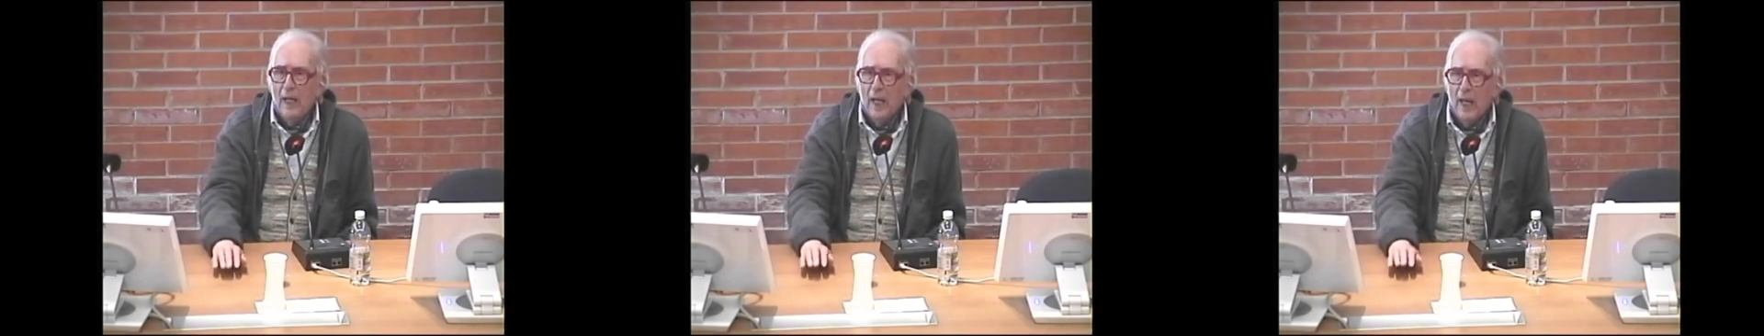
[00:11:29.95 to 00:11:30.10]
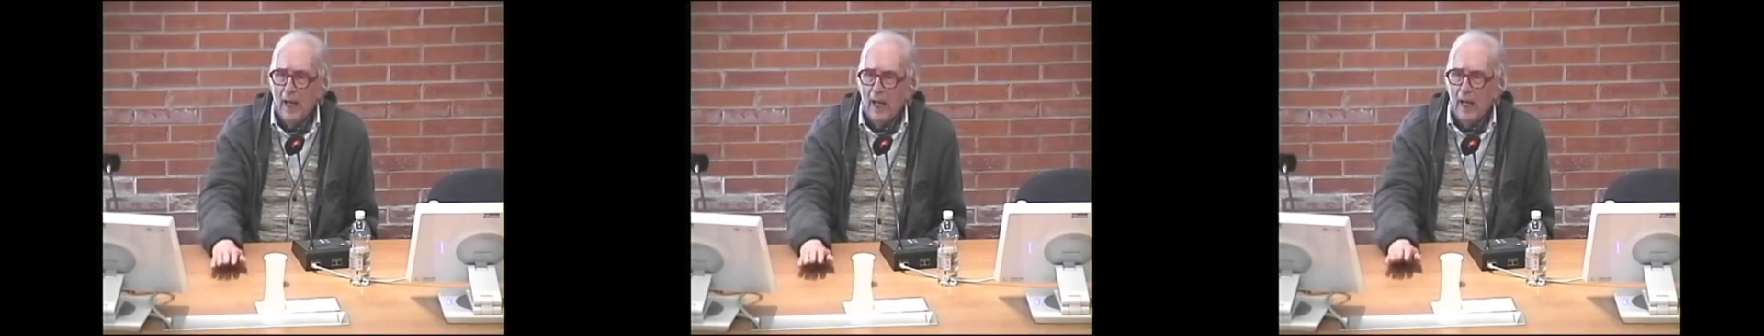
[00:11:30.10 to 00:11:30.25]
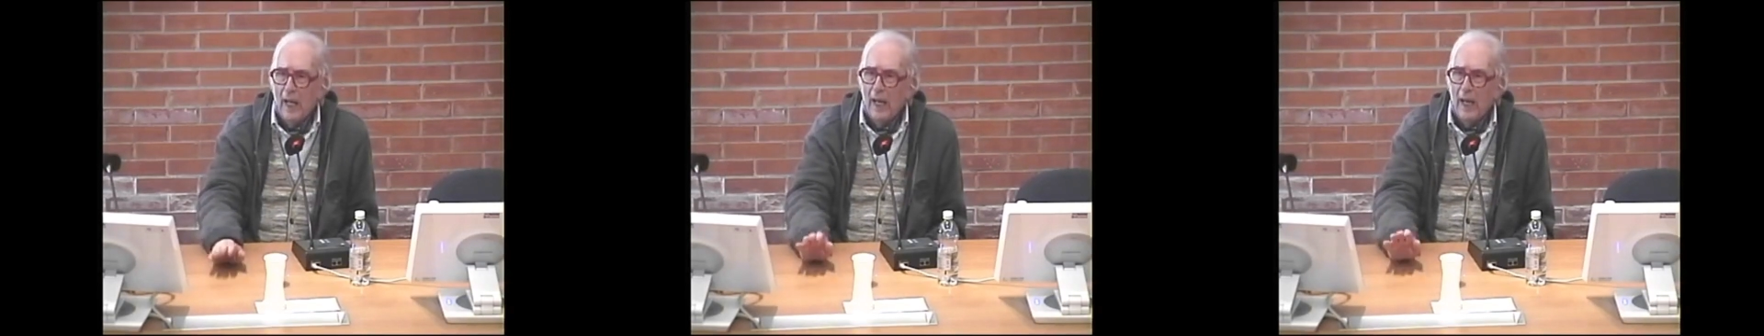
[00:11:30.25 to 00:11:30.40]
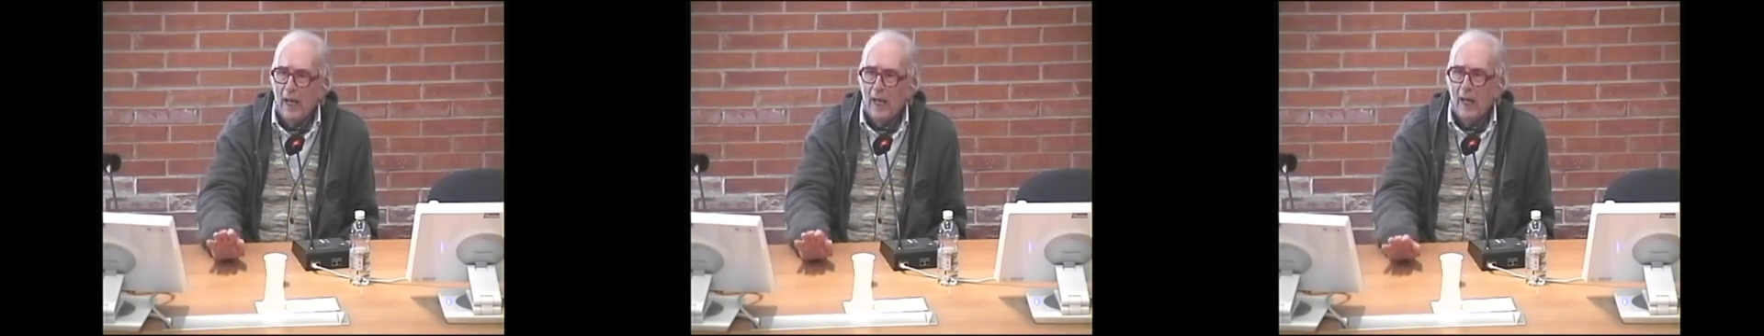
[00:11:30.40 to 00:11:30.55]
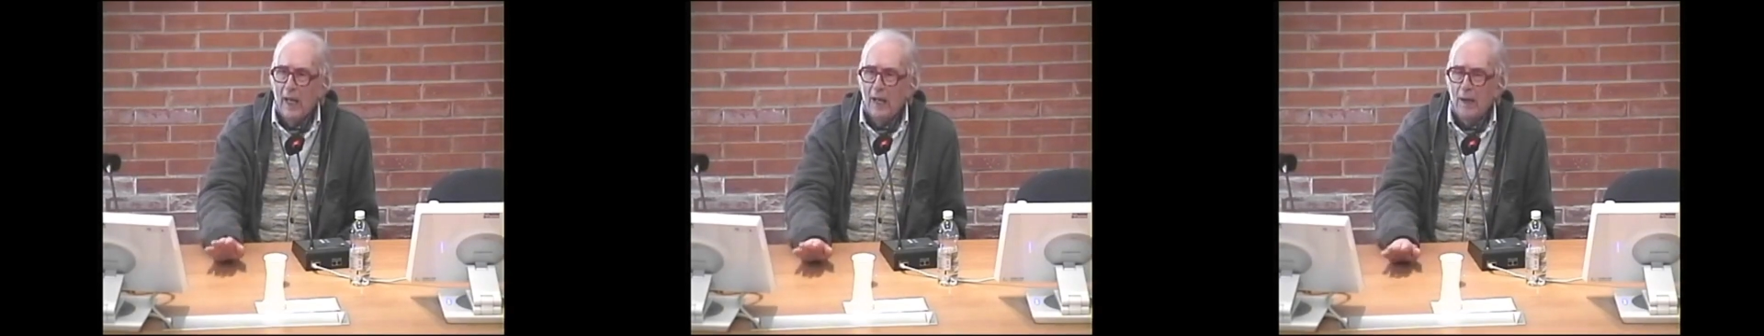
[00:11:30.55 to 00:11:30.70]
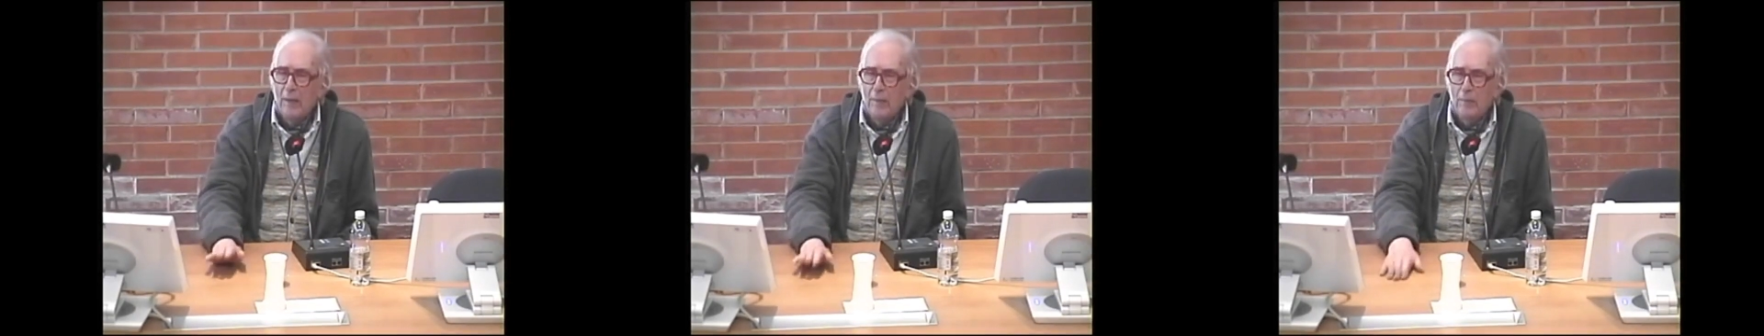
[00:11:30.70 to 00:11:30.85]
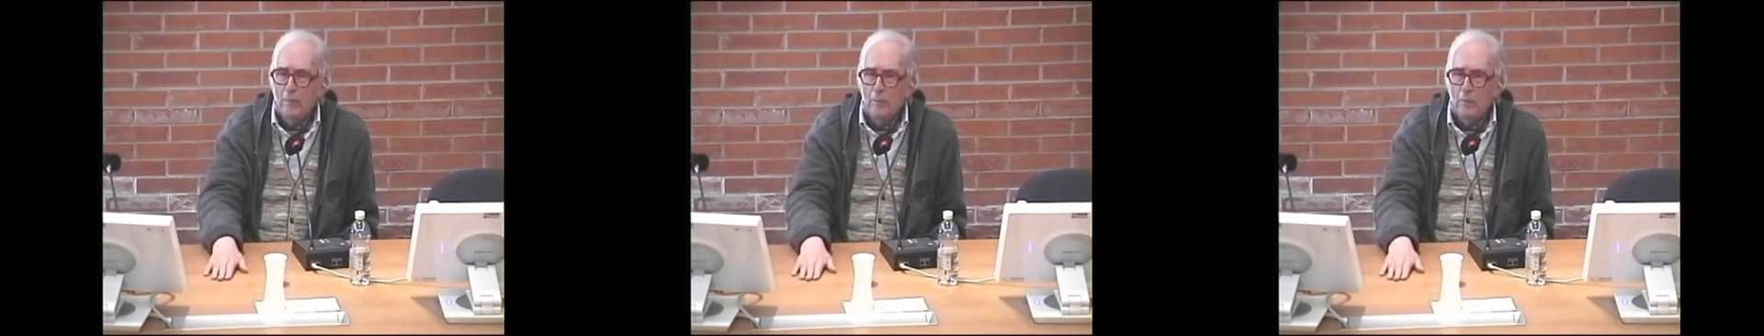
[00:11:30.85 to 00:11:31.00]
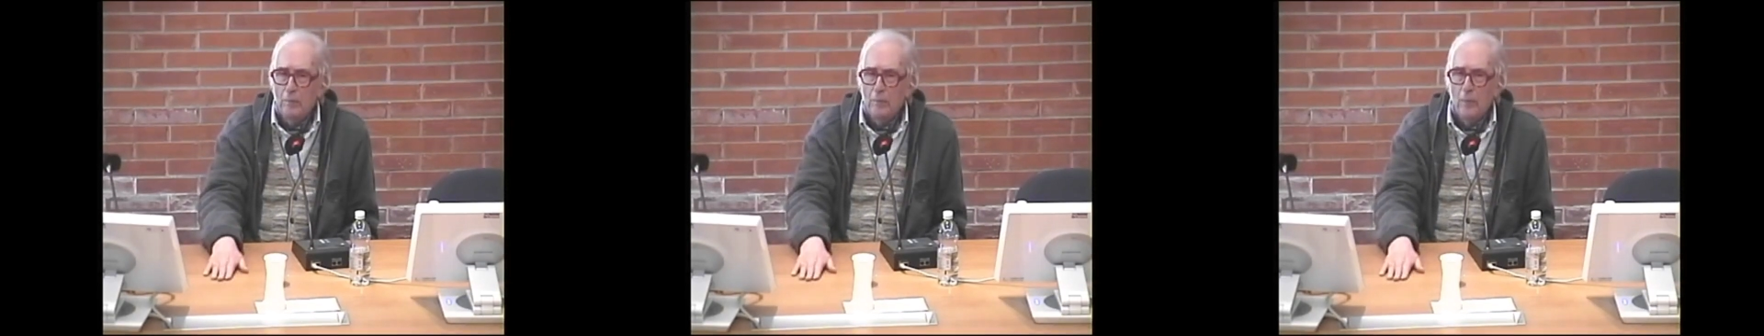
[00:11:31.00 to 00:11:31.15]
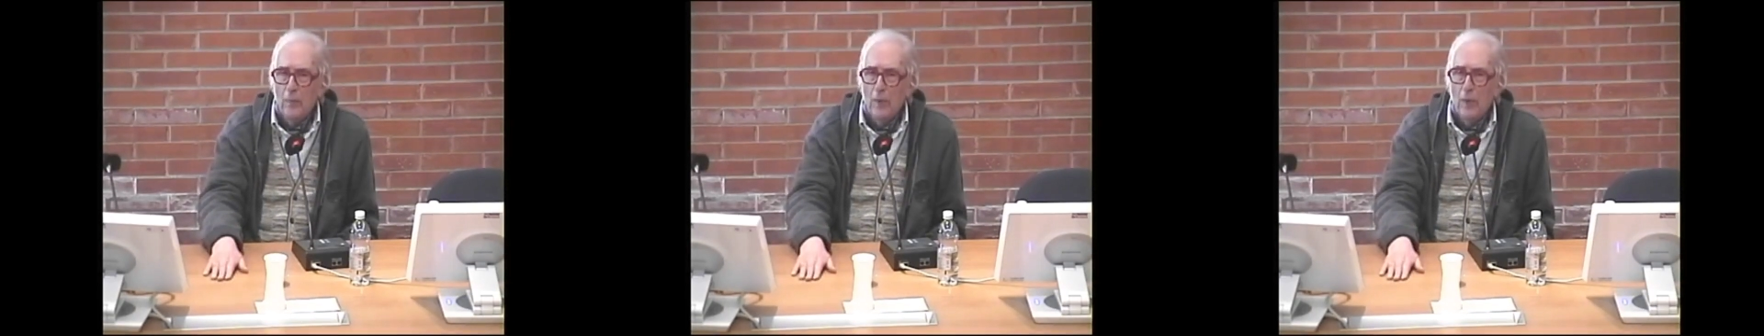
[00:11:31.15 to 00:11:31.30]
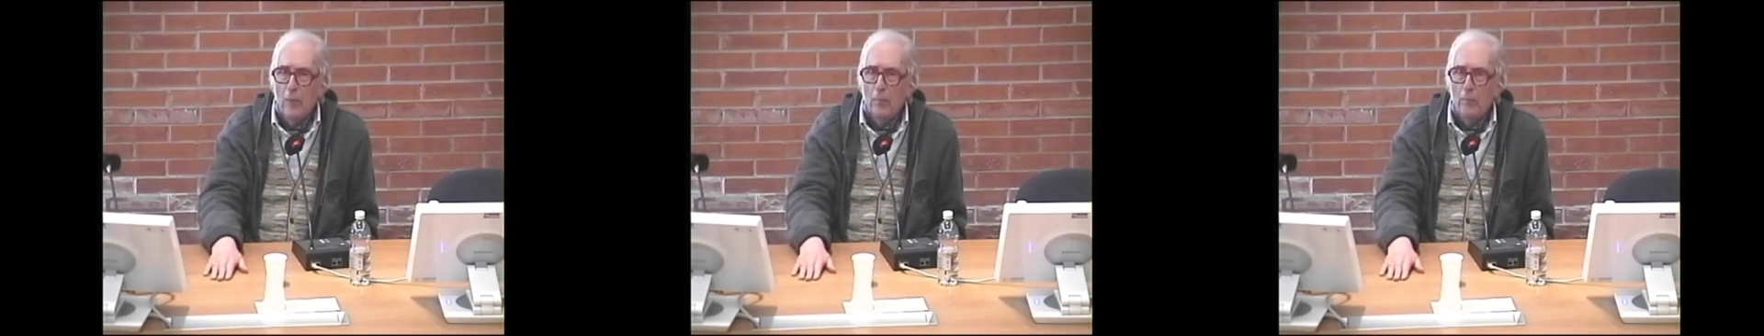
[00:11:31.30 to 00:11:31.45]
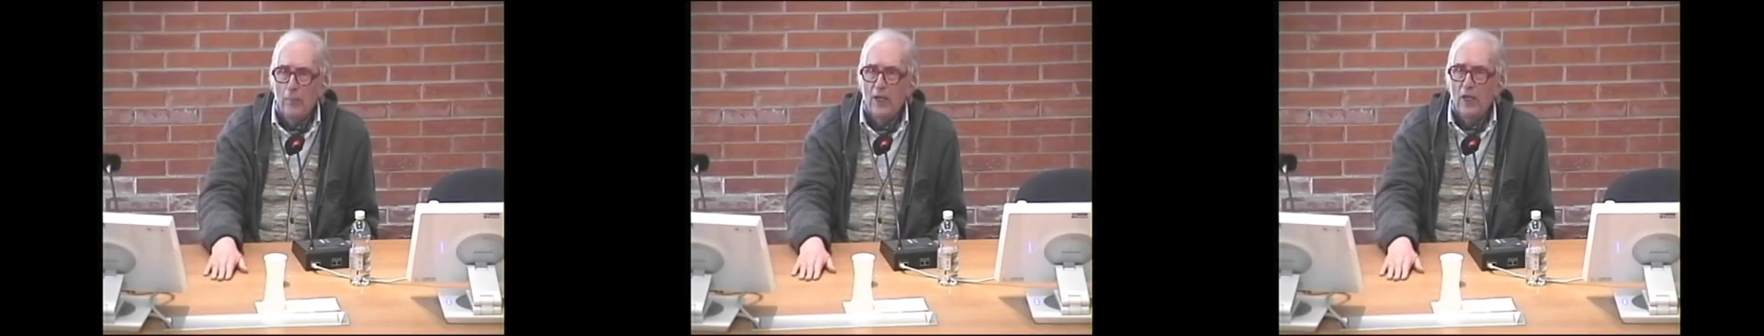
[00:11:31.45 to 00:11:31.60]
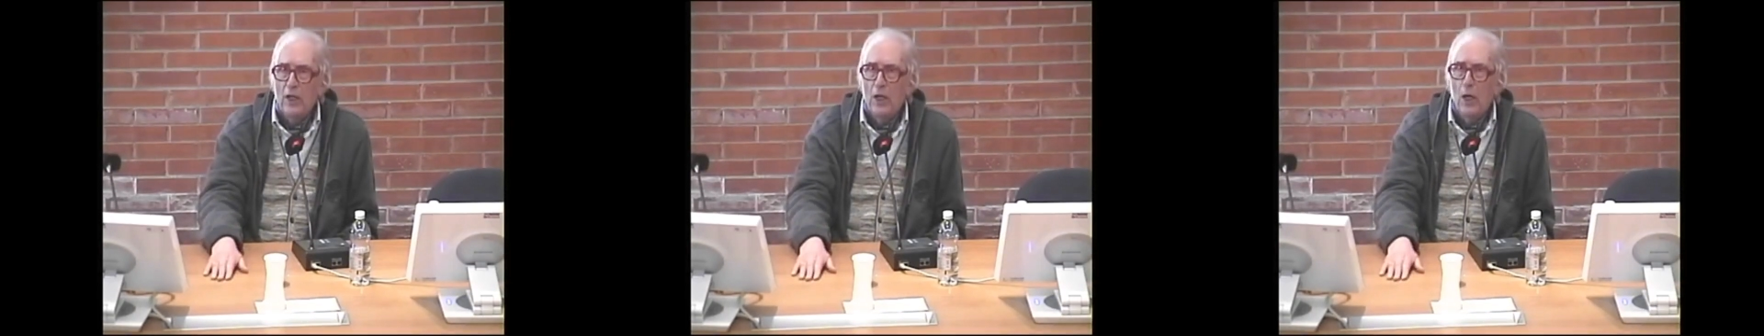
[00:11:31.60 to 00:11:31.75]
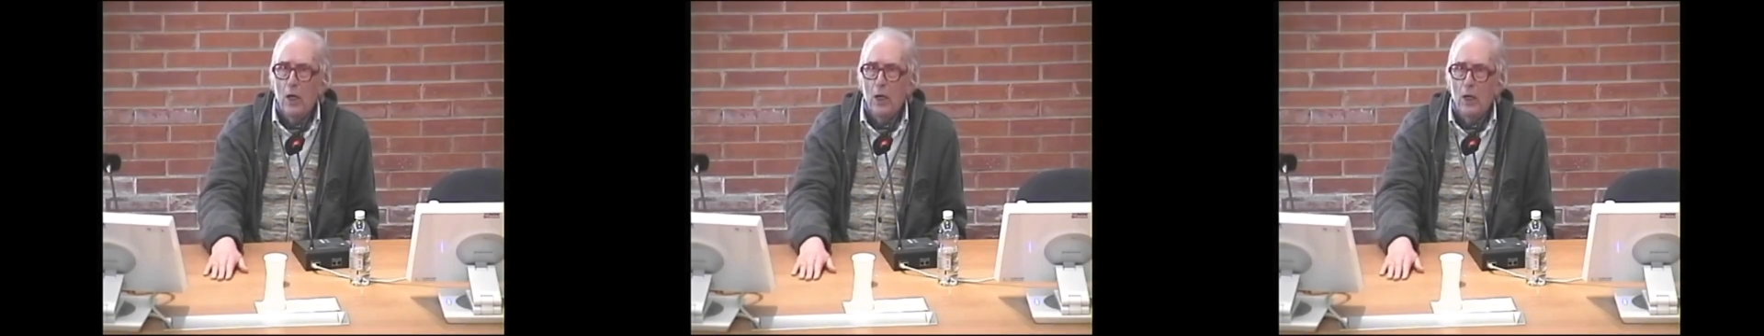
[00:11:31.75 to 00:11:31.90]
E, ehm,
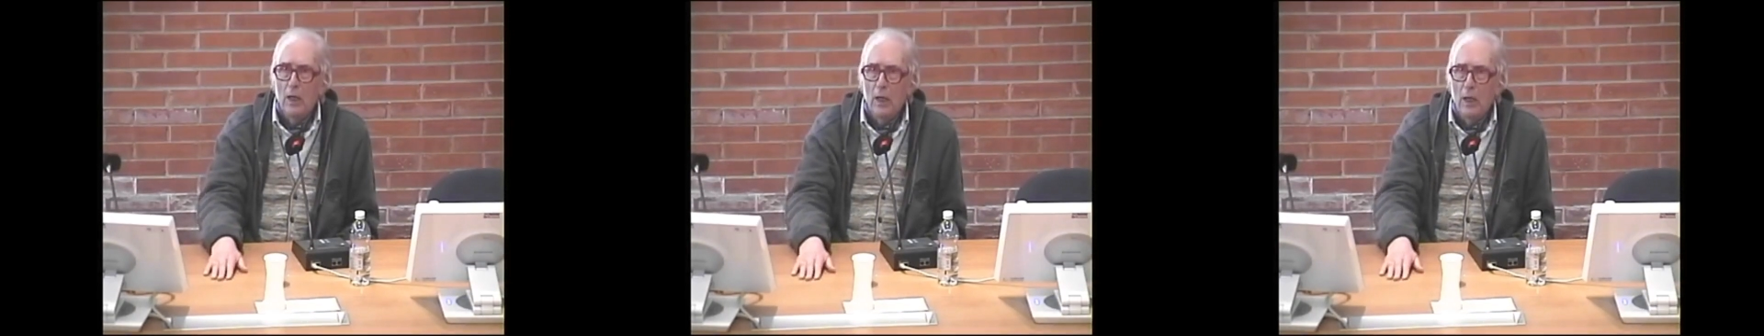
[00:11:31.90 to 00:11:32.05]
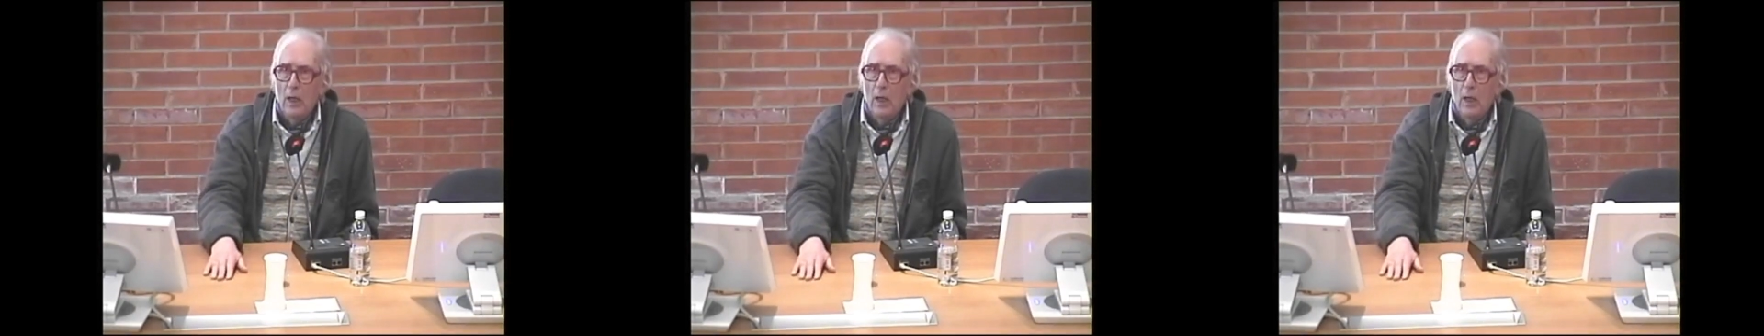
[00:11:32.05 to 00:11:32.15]
però